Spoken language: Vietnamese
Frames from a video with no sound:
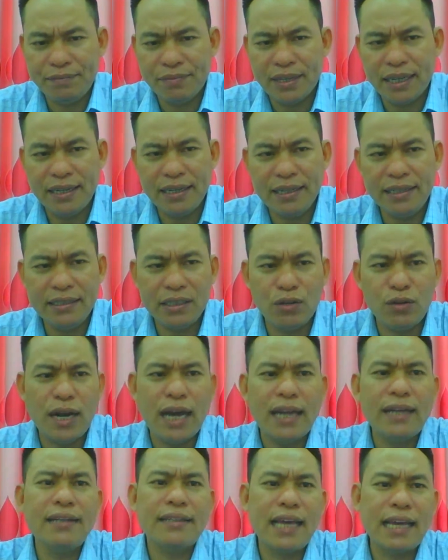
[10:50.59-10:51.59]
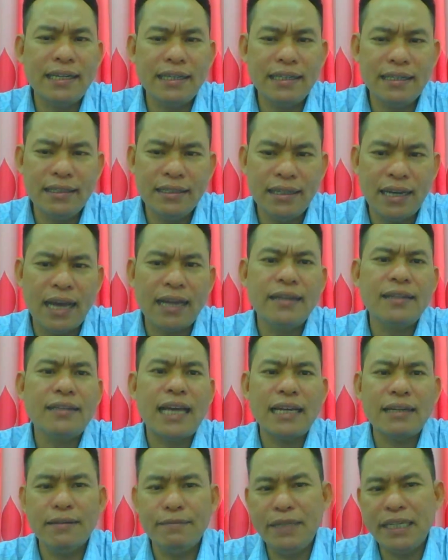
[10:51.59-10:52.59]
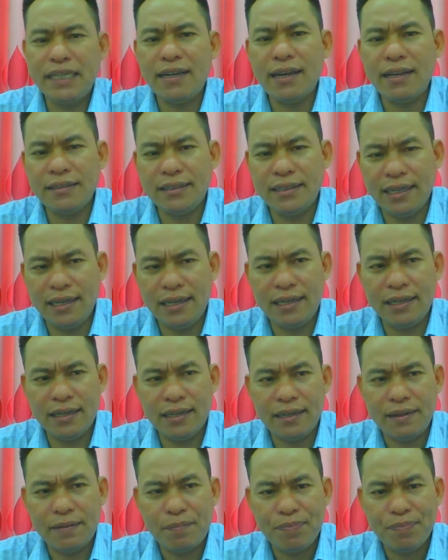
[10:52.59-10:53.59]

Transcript: đấy rồi hành căng hành căng là biết lái xe hả